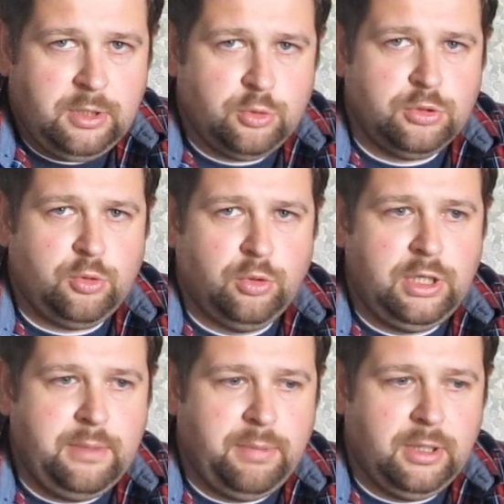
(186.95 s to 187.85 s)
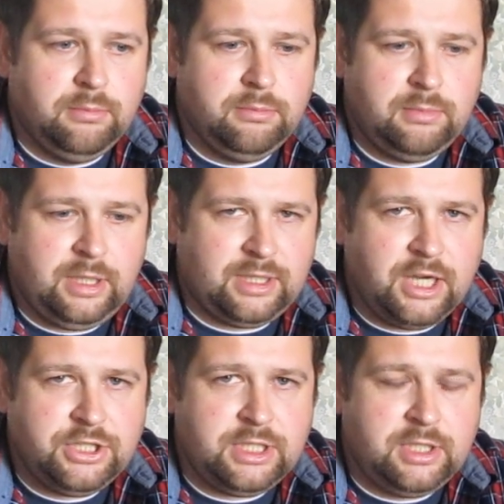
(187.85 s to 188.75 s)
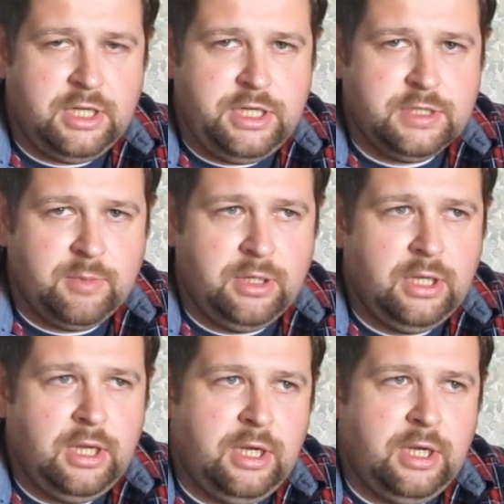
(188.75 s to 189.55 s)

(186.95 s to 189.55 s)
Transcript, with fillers: То есть он либо откажется от оленизма,